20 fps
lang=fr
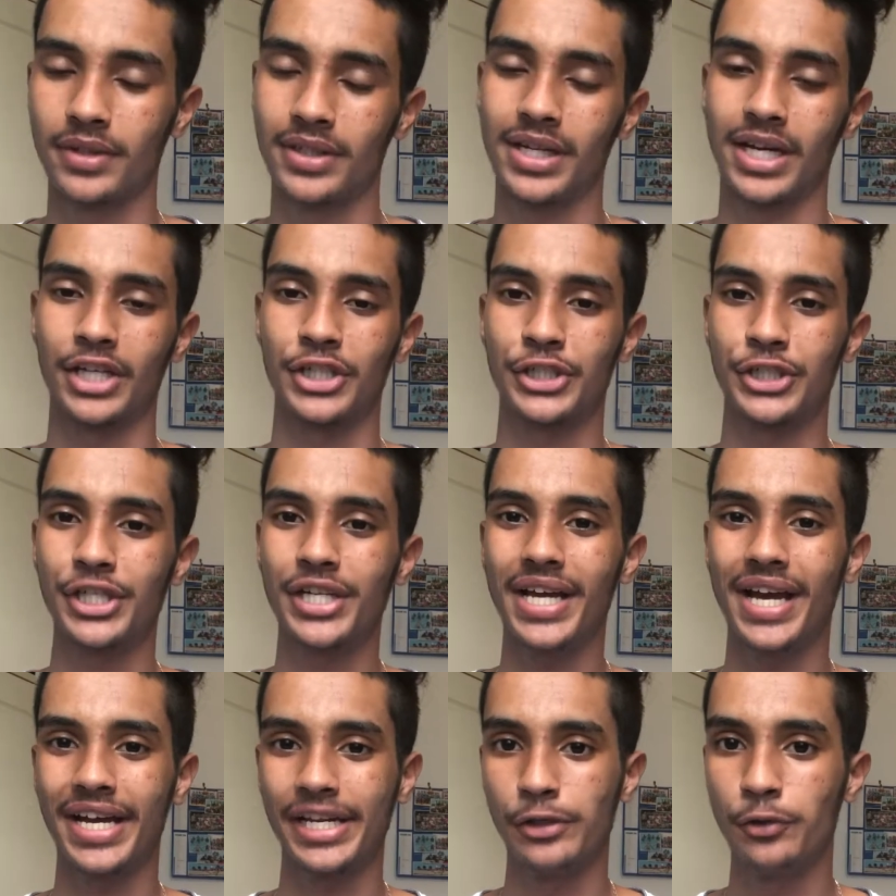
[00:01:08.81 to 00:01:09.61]
Car
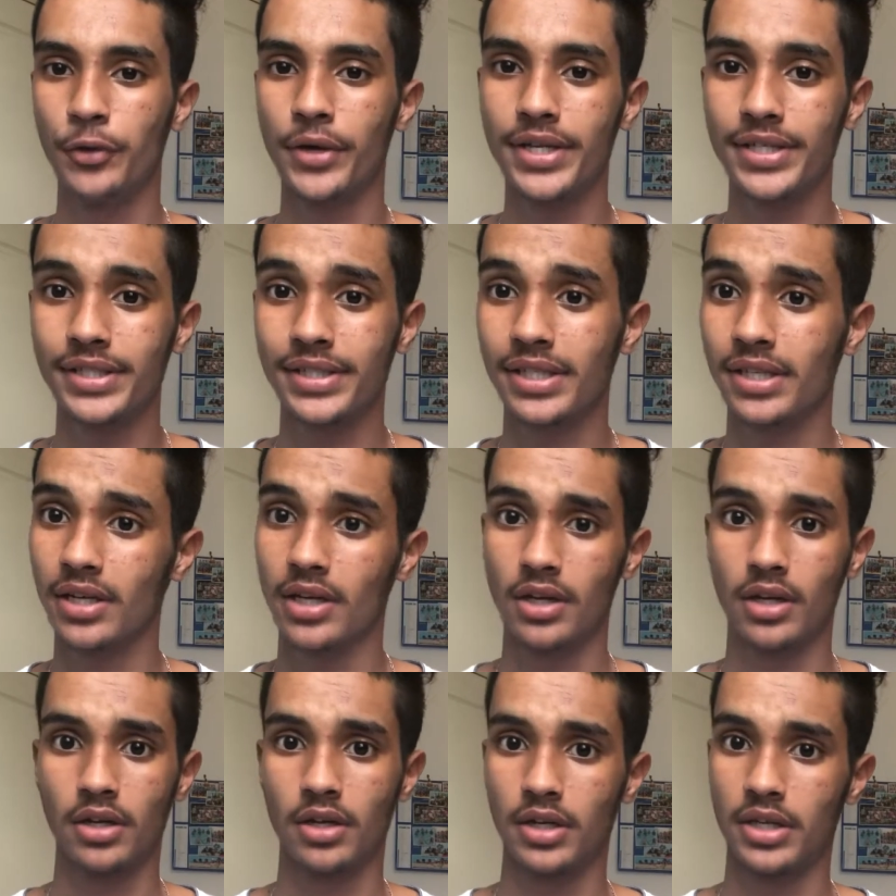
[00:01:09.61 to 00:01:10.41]
chez iOS,
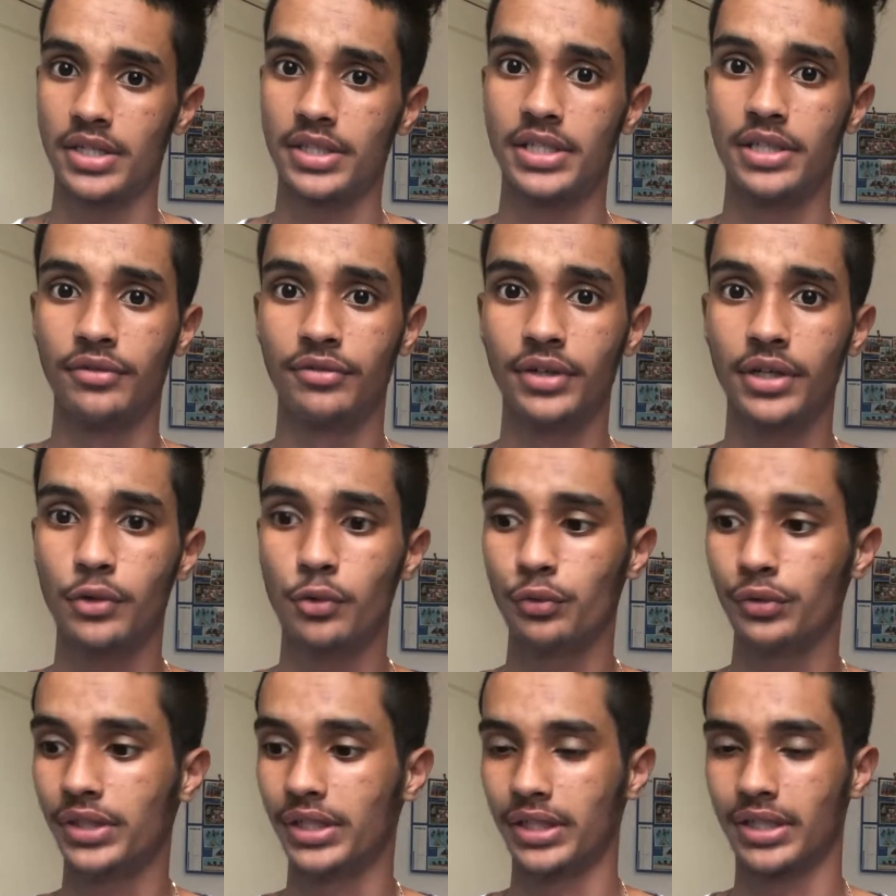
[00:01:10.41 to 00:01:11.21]
c'est vrai
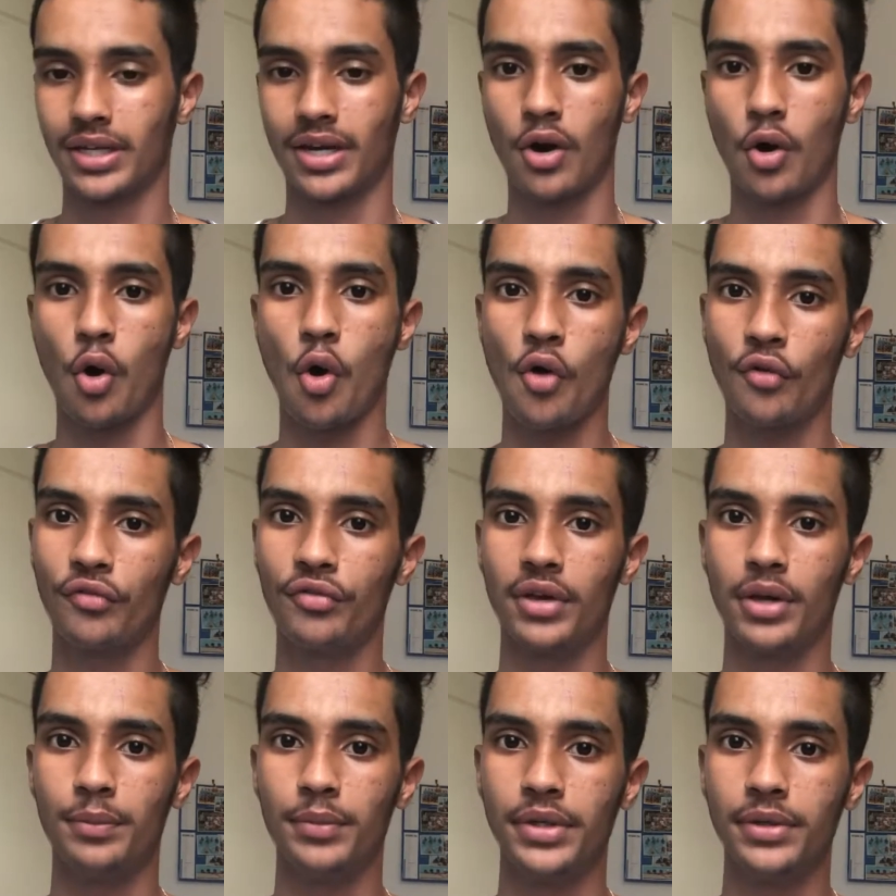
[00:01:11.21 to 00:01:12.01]
qu'on est
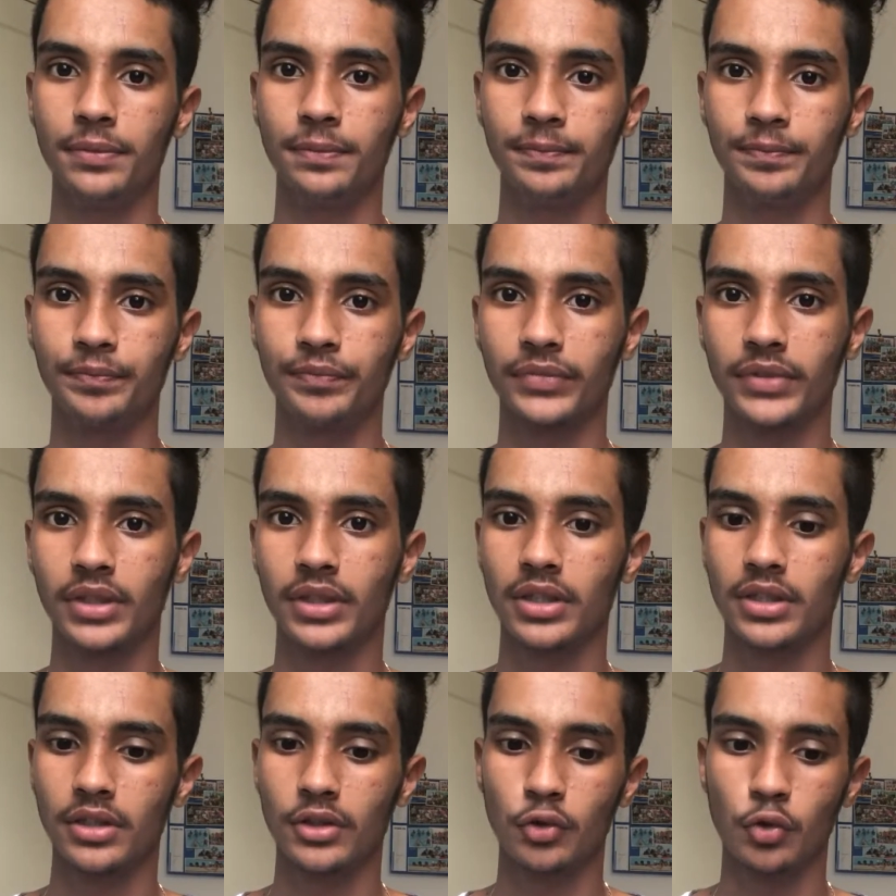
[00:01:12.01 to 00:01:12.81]
enfermé,
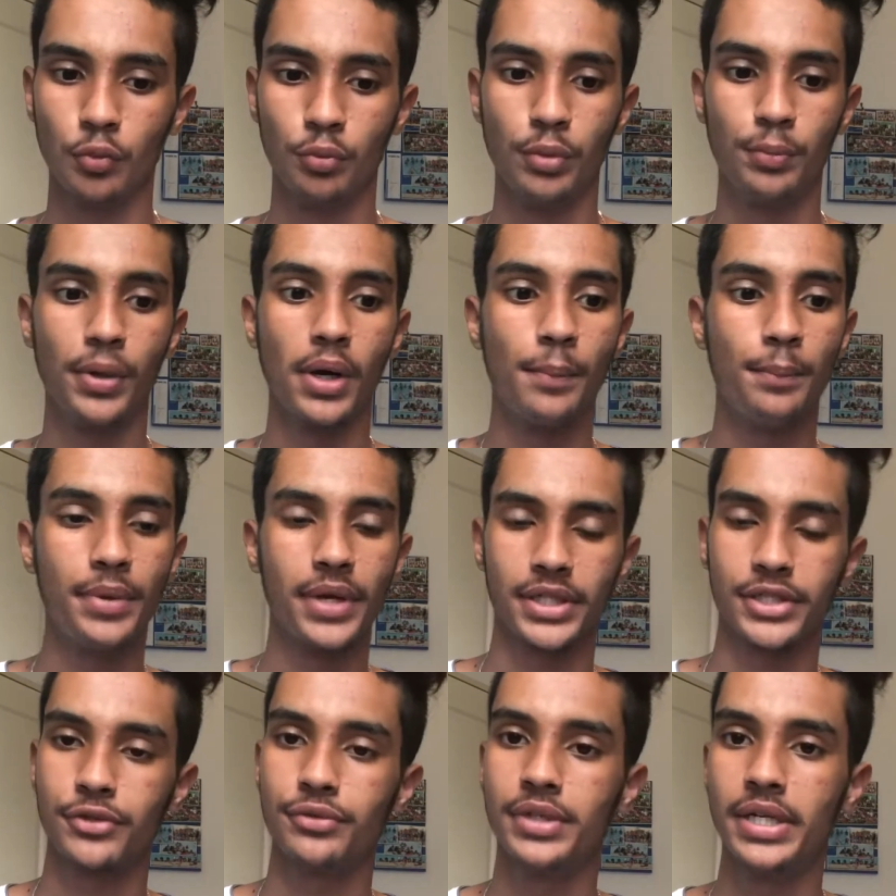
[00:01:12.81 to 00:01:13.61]
qu'on ne peut pas
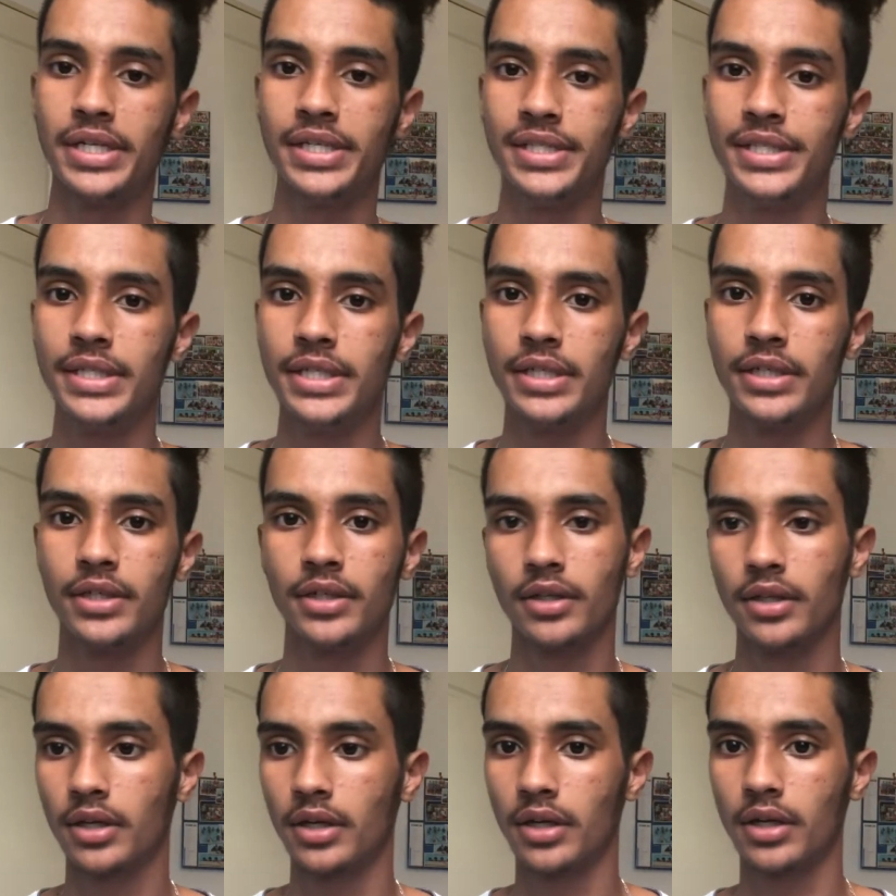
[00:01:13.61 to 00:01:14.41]
personnaliser
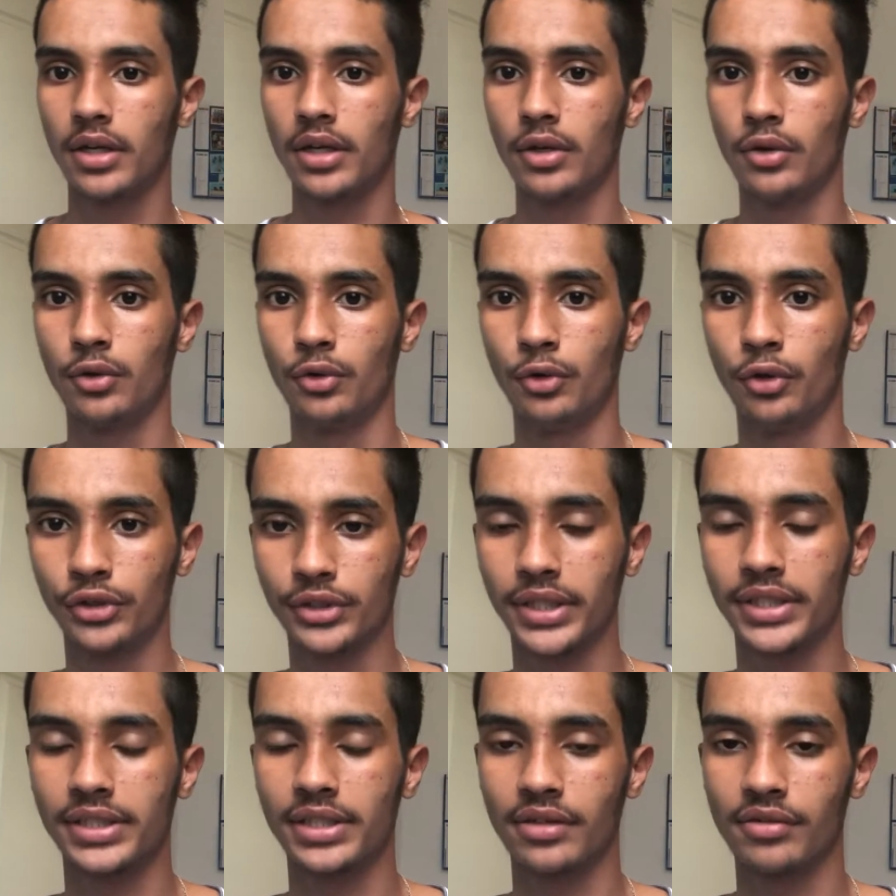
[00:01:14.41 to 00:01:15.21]

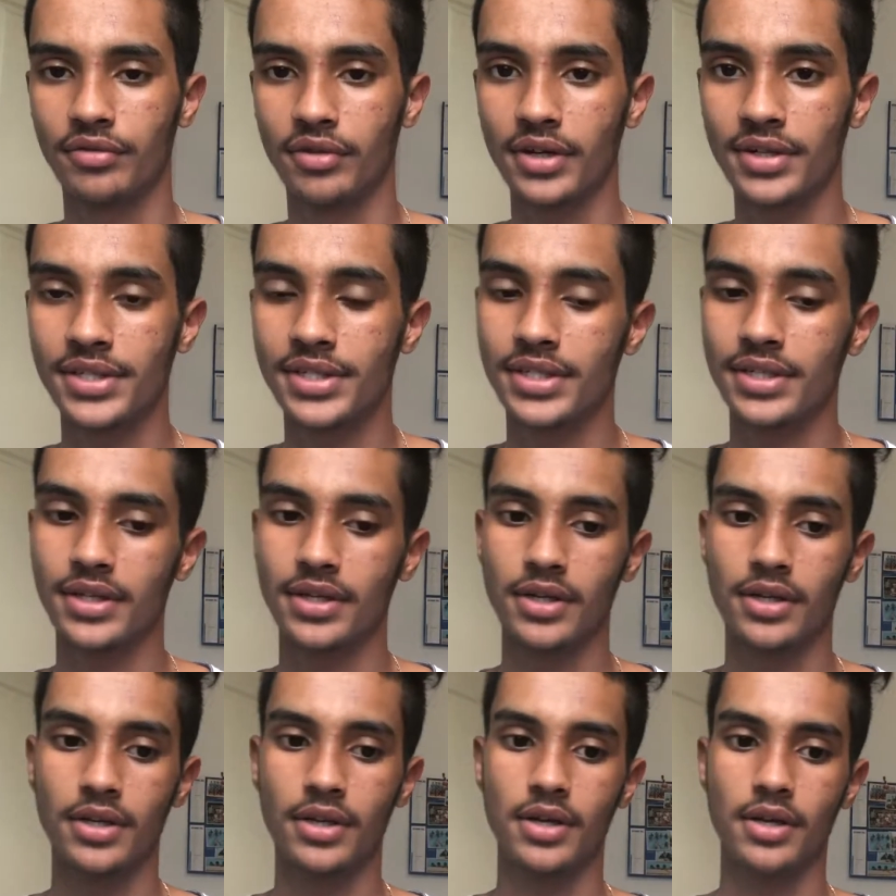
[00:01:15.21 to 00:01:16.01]
notre
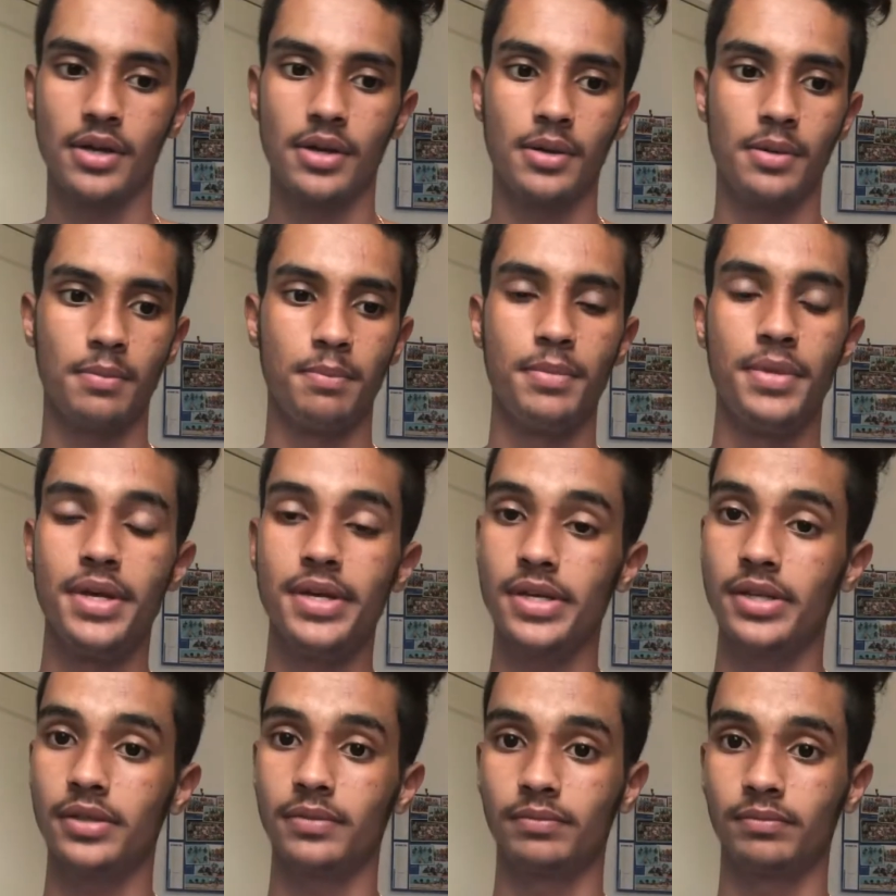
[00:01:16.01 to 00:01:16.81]
interface,
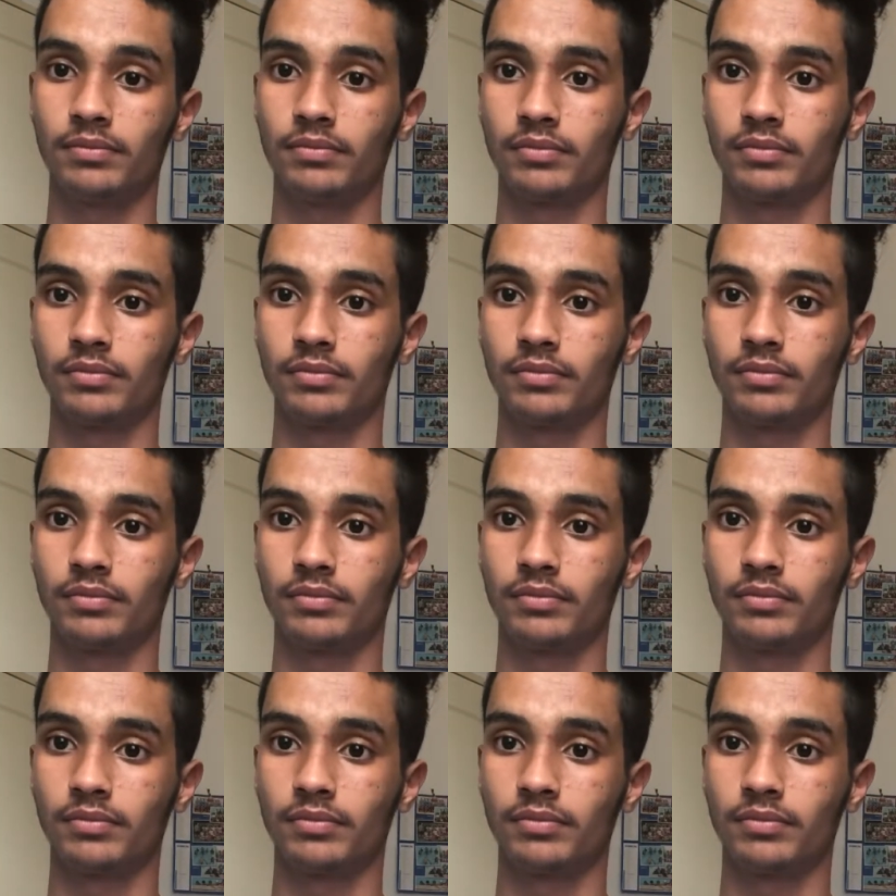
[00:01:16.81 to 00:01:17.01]
mais